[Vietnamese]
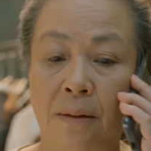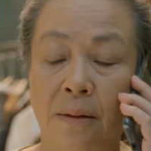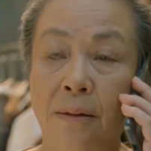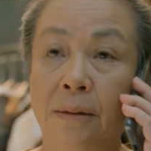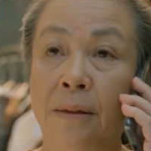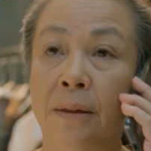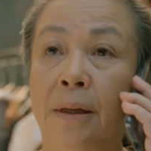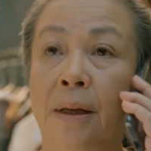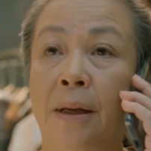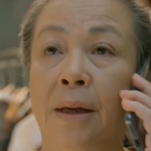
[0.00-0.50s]
Ừ,
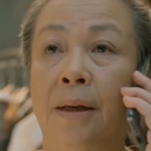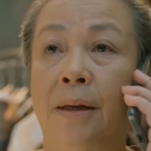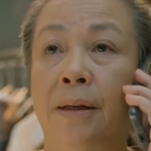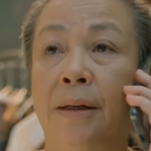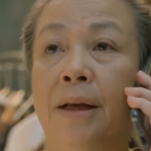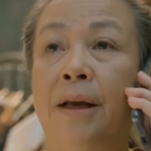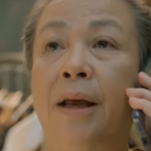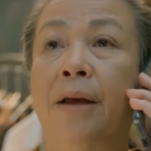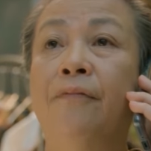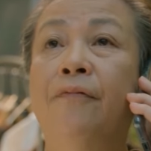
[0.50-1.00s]

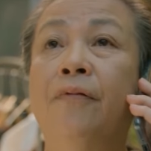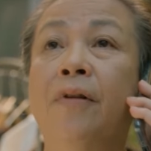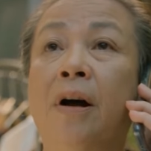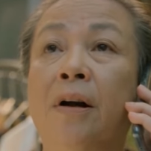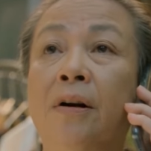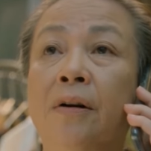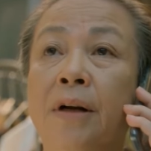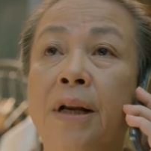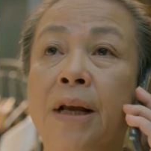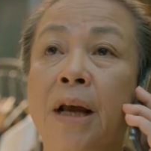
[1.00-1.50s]
thế cái
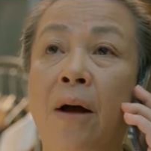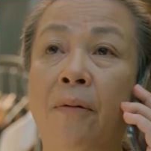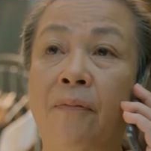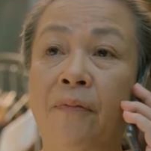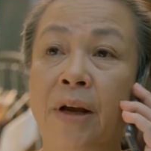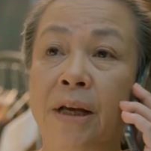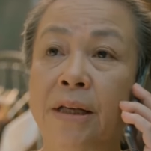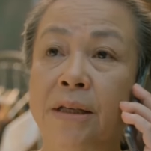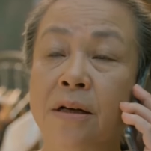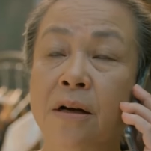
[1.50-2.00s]
Phương nó đi học
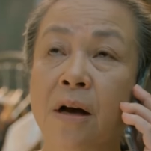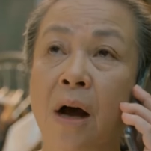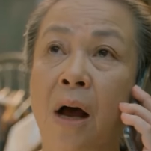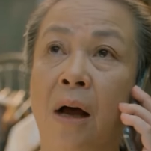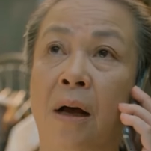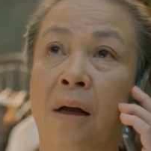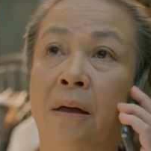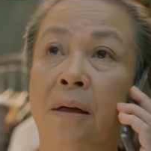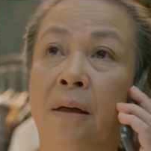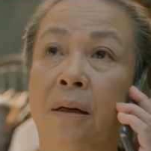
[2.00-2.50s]
về
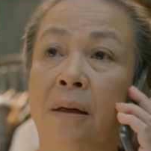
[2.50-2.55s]
chưa?